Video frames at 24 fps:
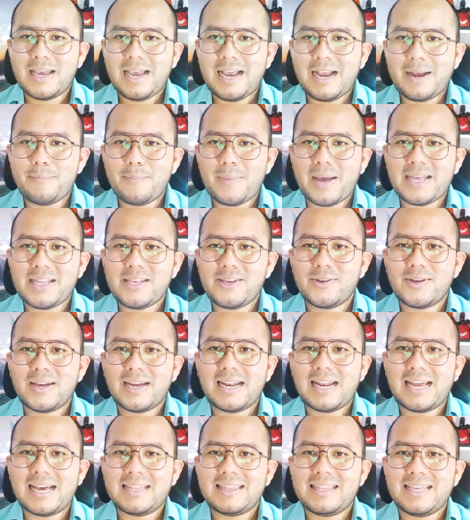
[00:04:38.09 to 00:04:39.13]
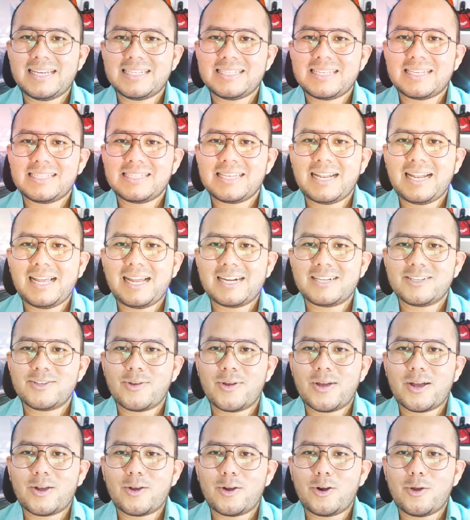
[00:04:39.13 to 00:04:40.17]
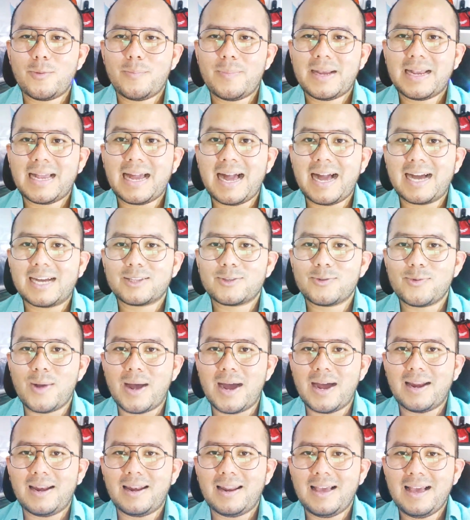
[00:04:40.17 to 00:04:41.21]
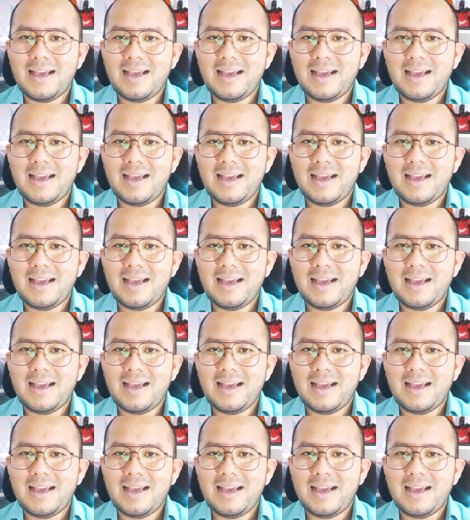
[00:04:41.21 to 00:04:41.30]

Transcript: en medio de la desaceleración económica actual,